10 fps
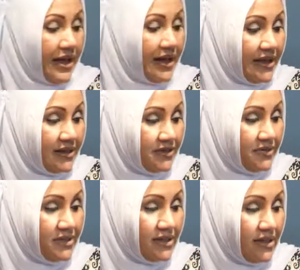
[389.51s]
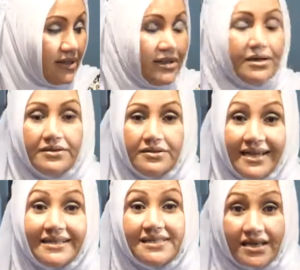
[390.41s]
and the
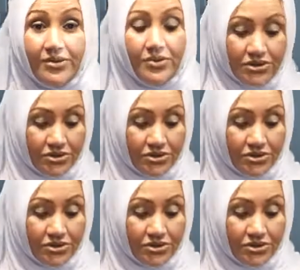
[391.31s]
next thing I will